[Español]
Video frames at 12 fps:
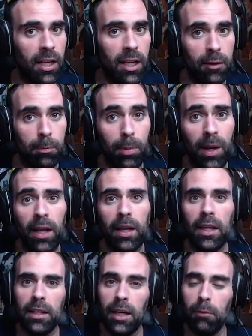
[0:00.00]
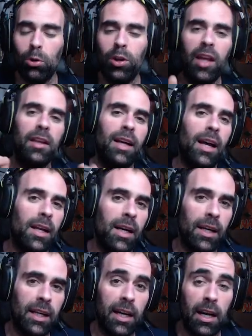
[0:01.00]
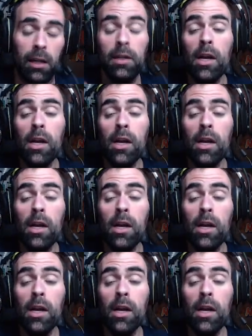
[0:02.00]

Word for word: let's play que tenemos que traer al canal.